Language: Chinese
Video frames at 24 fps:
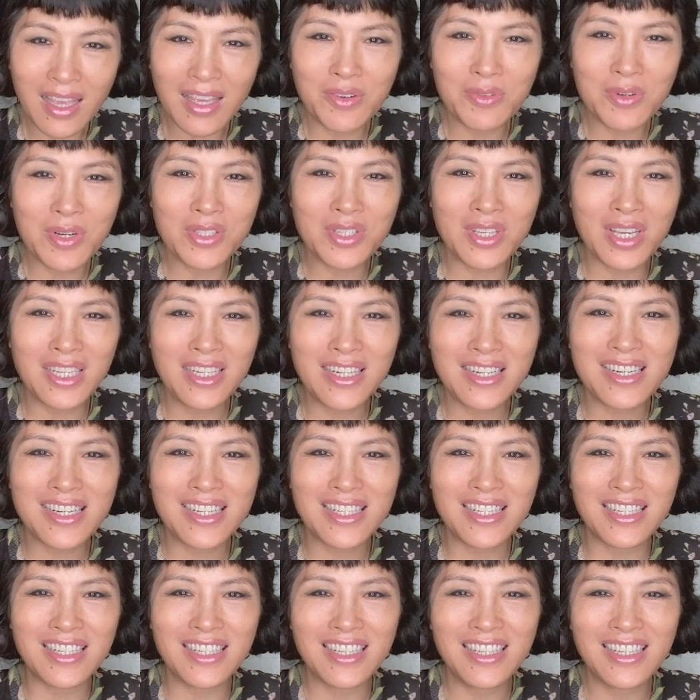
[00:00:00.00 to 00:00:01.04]
哎，我觉得
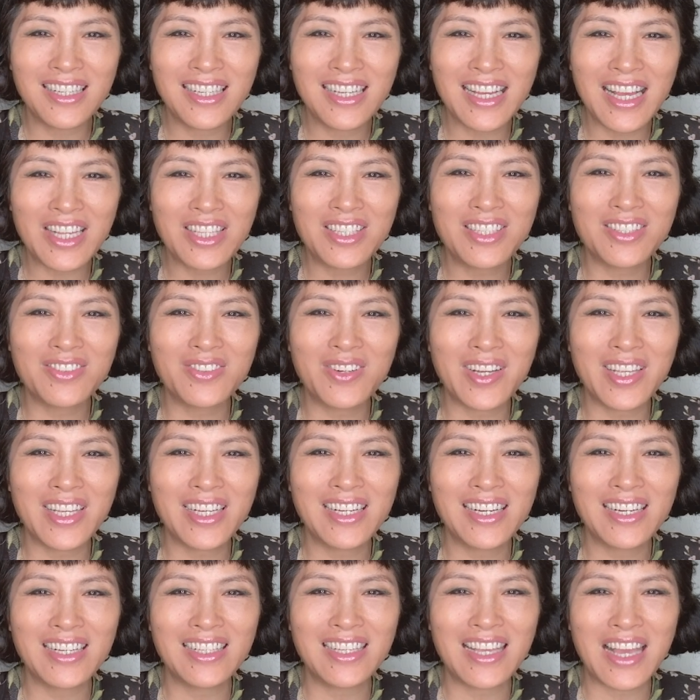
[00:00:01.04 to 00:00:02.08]
是应该做一
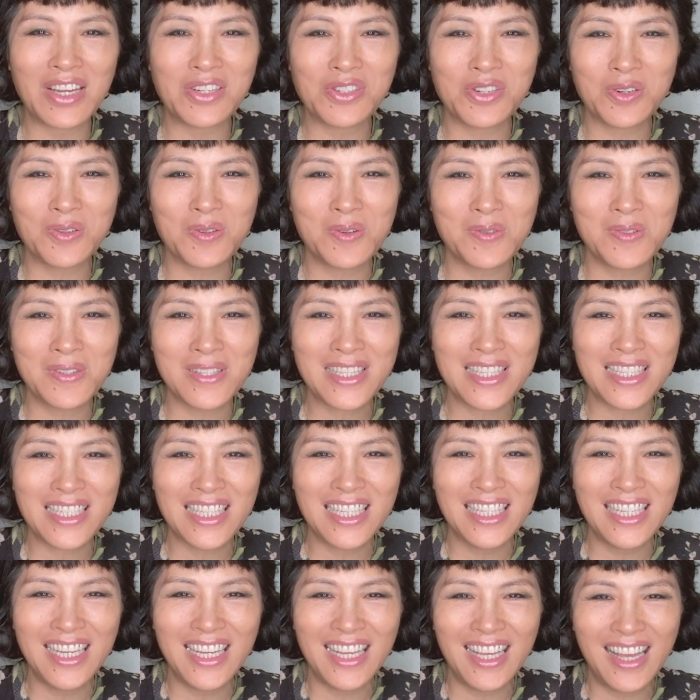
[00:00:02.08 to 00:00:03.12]
个演出公司，